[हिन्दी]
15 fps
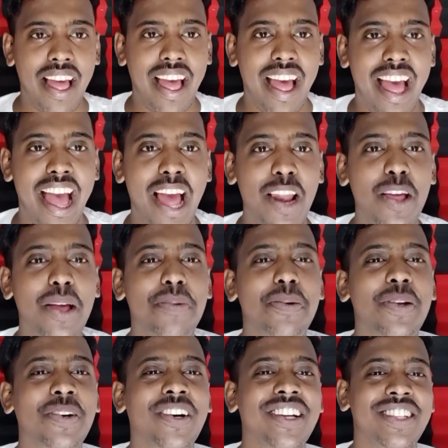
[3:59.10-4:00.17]
हेलो
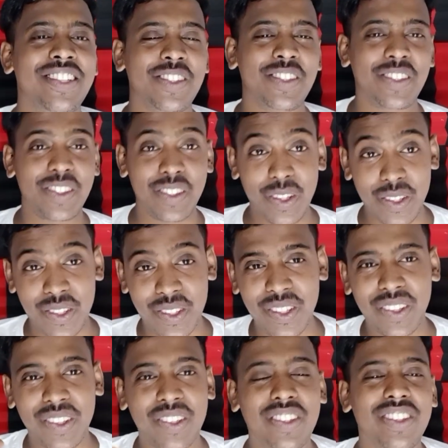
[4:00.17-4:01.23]
एवरीवन दोस्तों
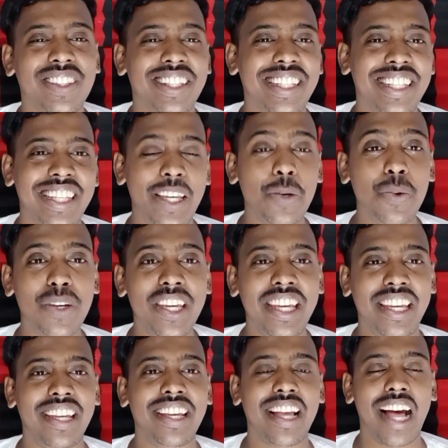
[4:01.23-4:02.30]
क्योंकि
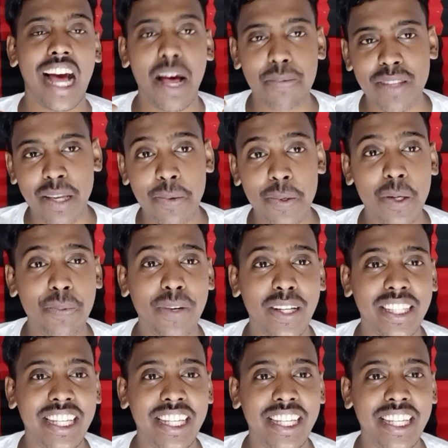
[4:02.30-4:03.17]
आप सभी को पता